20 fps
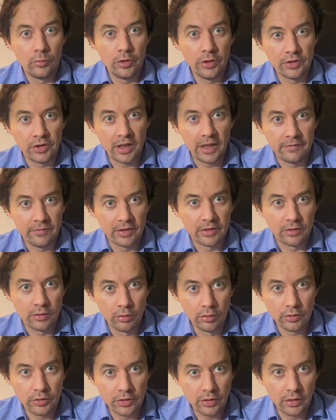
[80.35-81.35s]
ist etwas
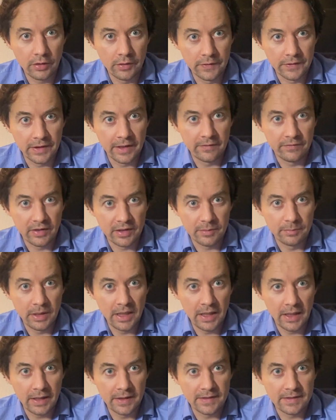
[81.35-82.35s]
größer, ist etwas
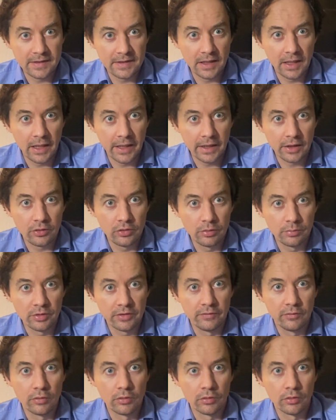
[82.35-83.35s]
mehr als die
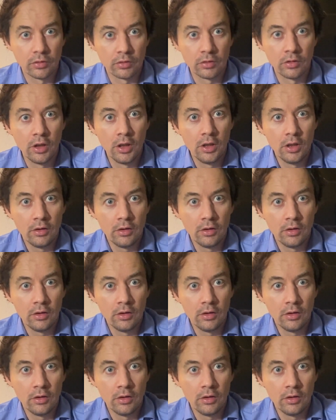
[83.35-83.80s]
Eigentumswohnung